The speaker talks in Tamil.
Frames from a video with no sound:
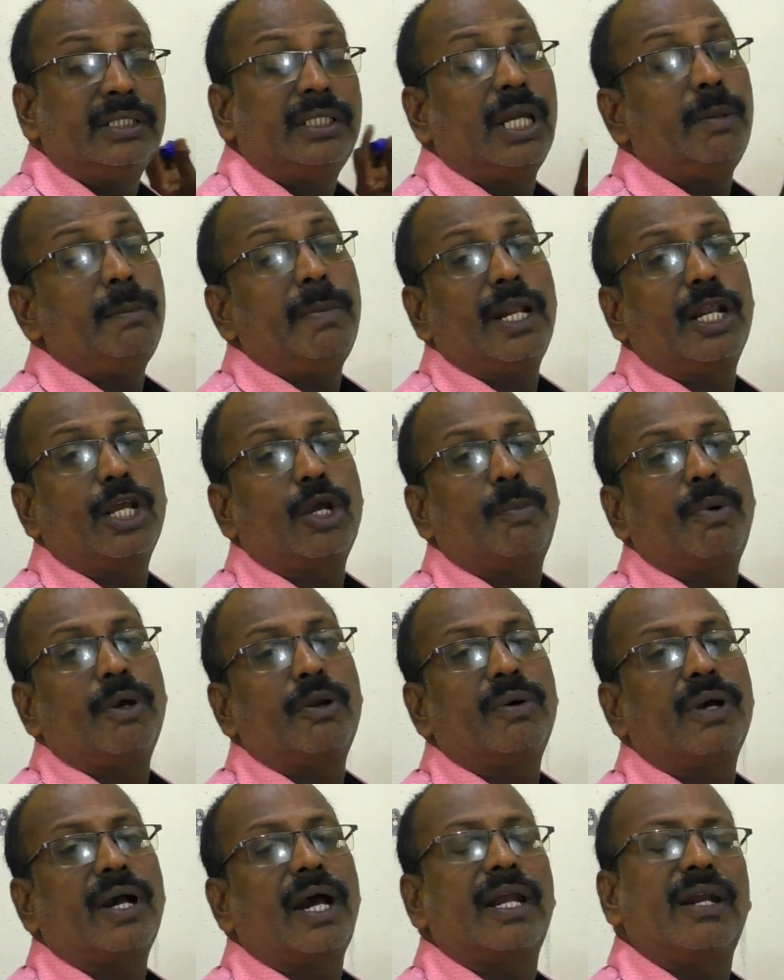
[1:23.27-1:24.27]
தென்மேற்கு
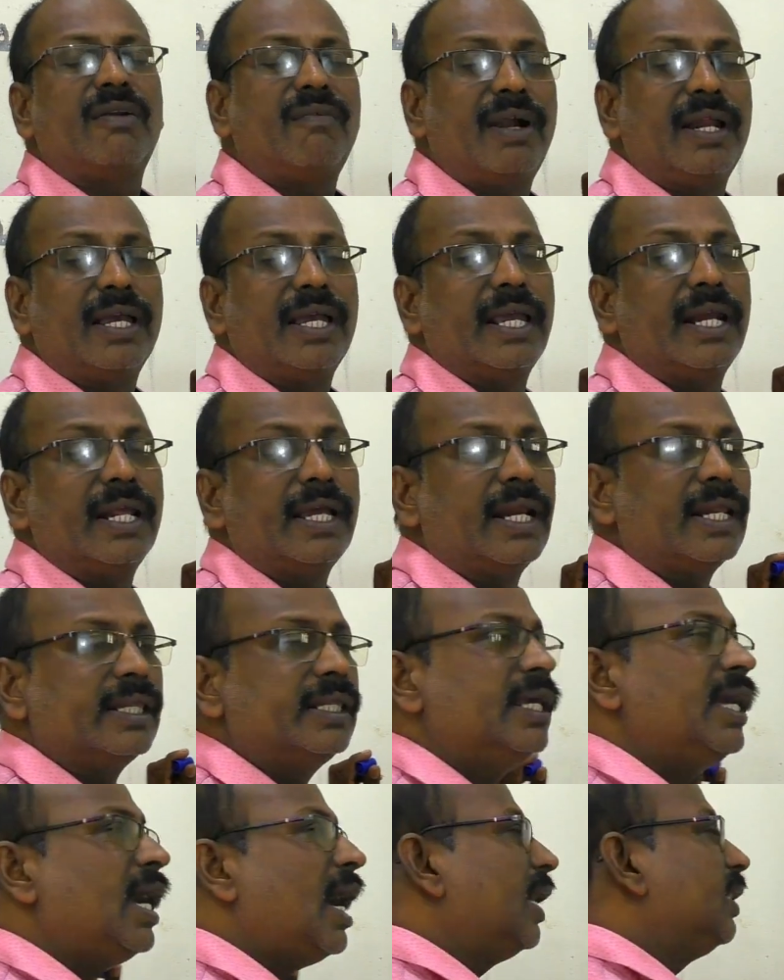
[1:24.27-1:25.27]
பருவக்காற்று வலுக்க
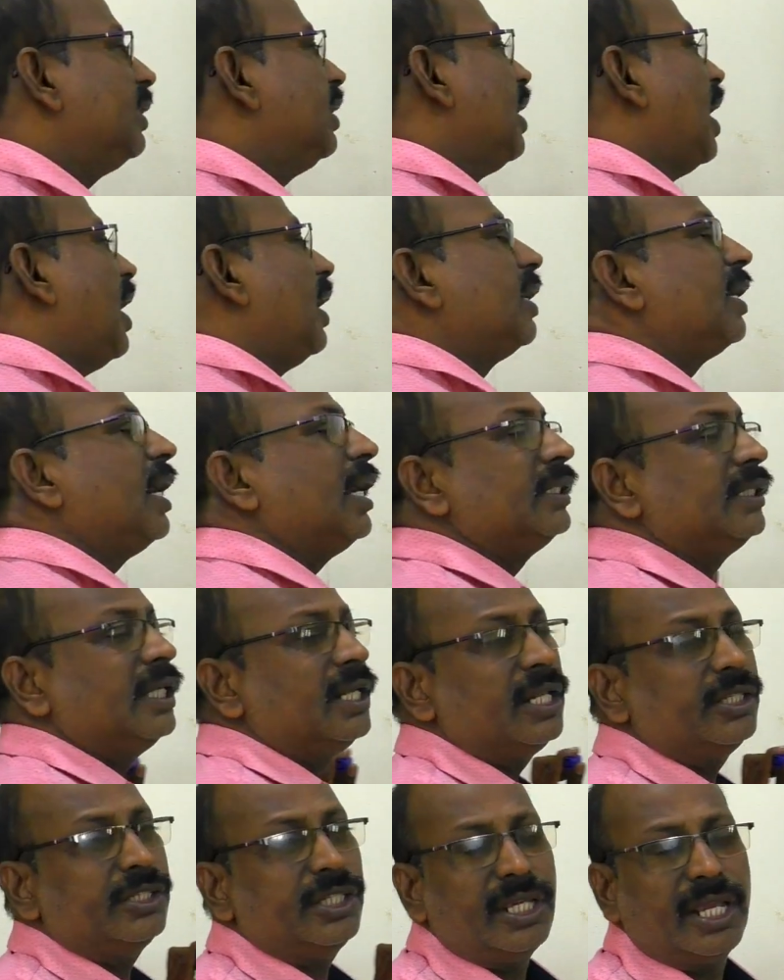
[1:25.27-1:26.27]
இருக்கிறது அது நான்காம்
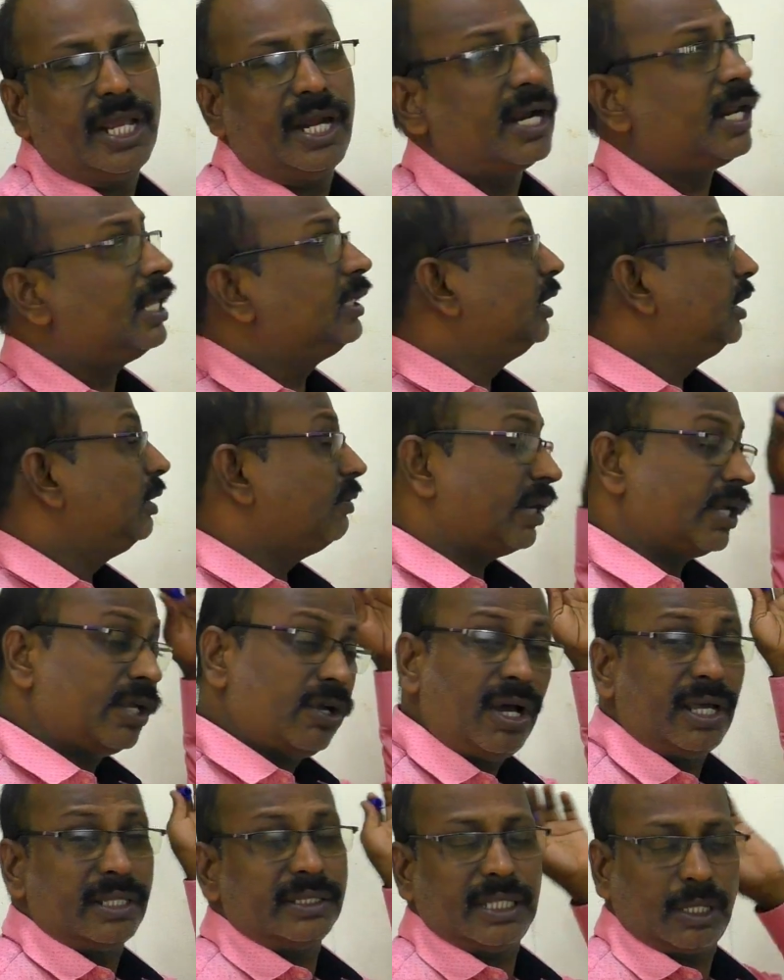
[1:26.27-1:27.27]
தேதியிலிருந்து ஏழாம் தேதி
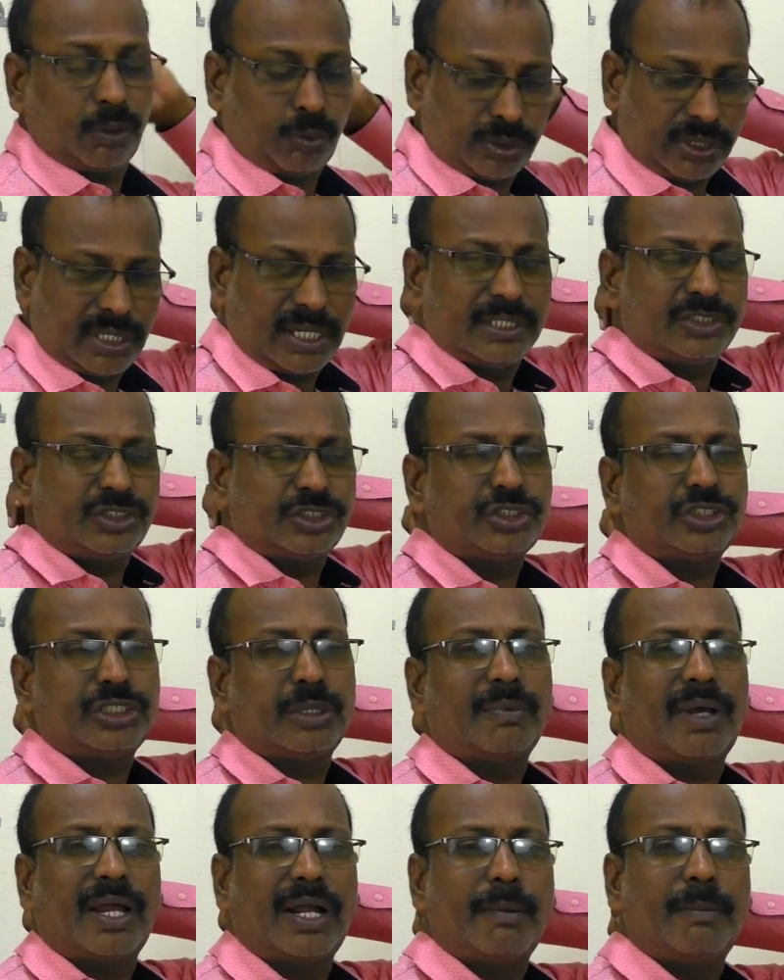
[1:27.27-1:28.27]
வரைக்கும் அந்த குஜராத்
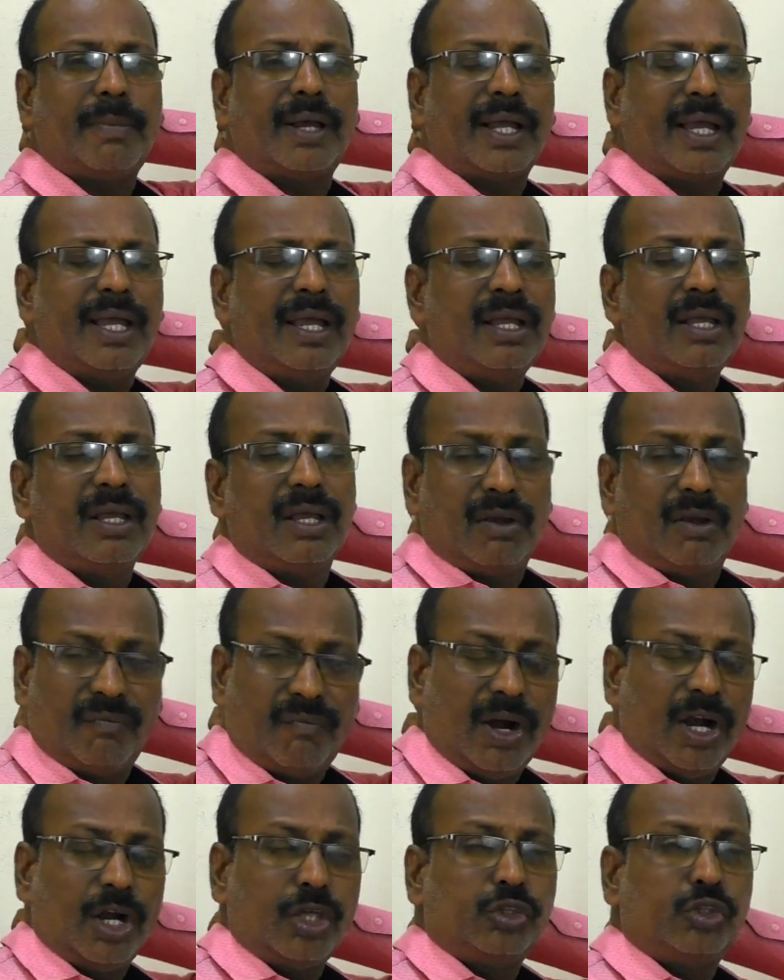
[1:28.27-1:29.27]
சிஸ்டம் காரணமாக
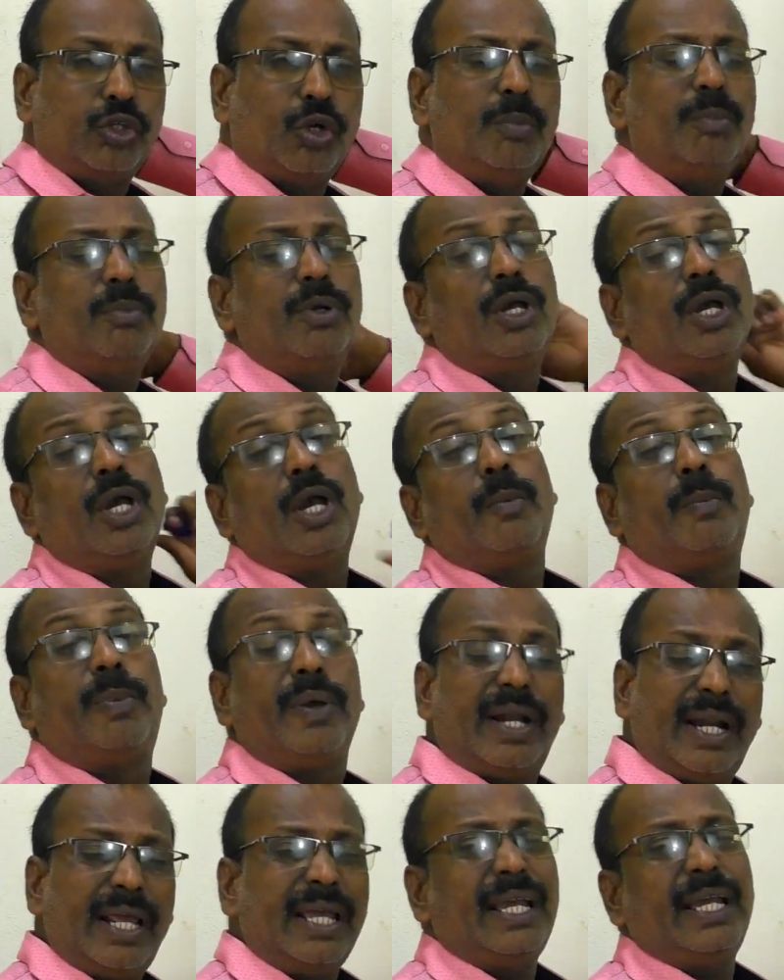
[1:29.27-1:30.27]
வலுத்தும்
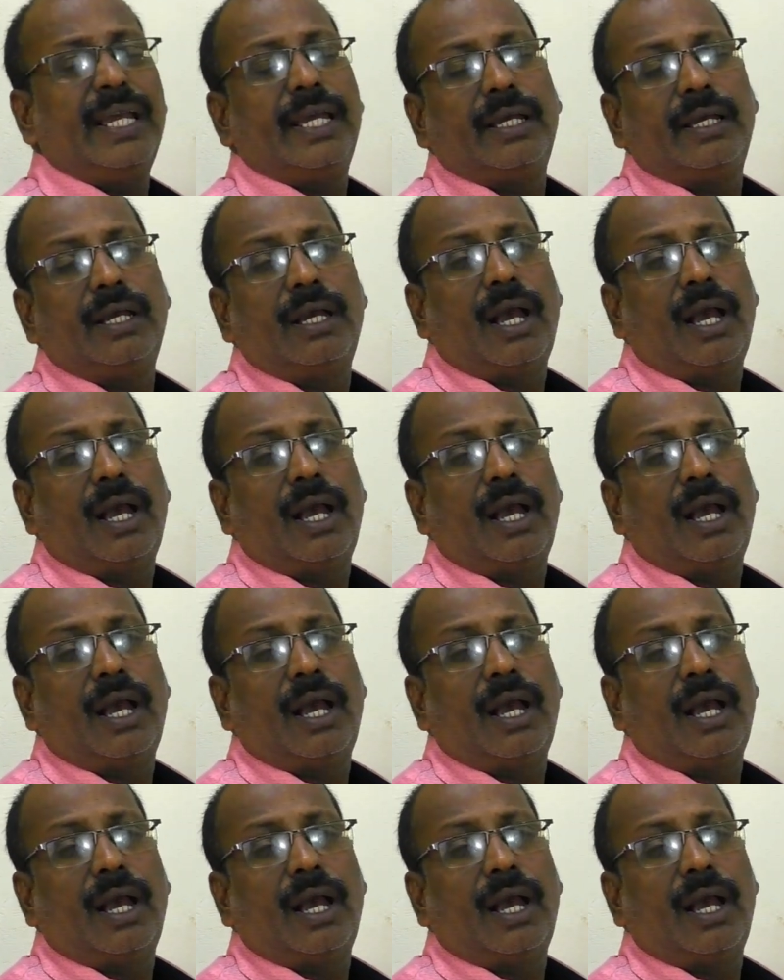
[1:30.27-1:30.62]
பிறகு